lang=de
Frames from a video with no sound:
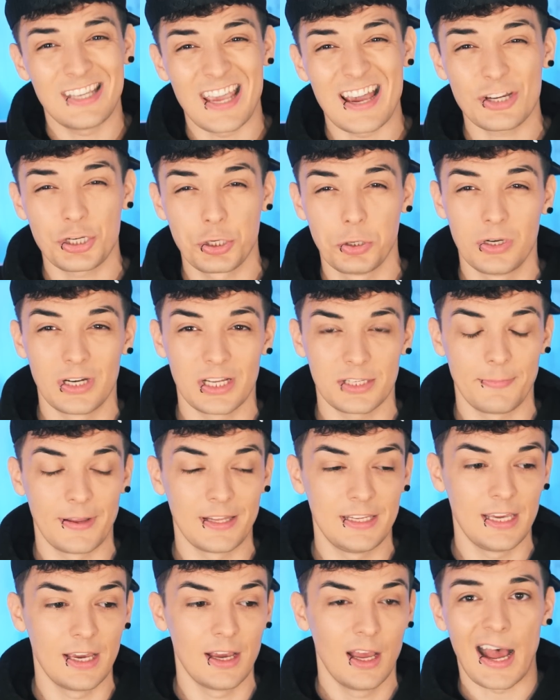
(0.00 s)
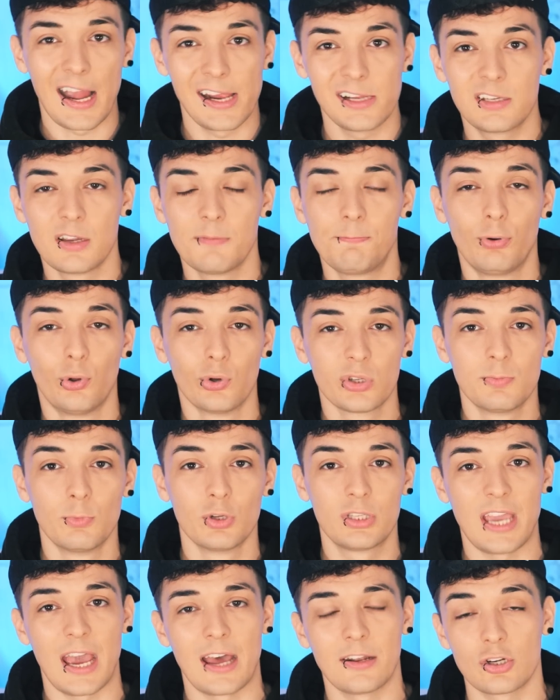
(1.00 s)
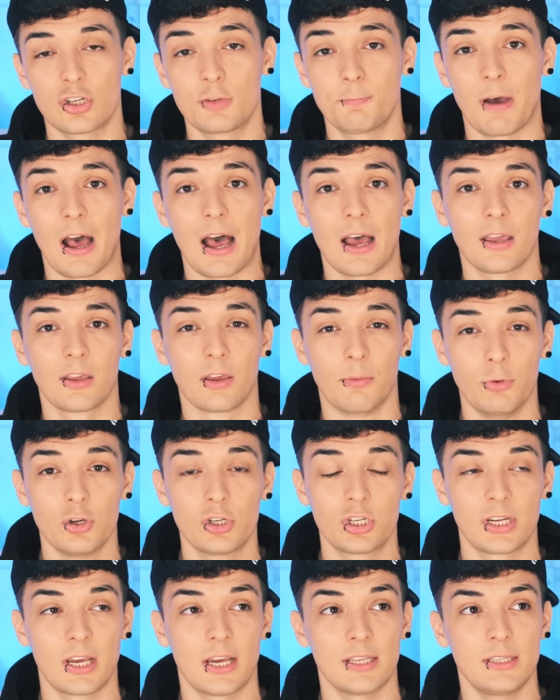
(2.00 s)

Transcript: sehr schön, dass man hier alte plus moderne Sprache gemischt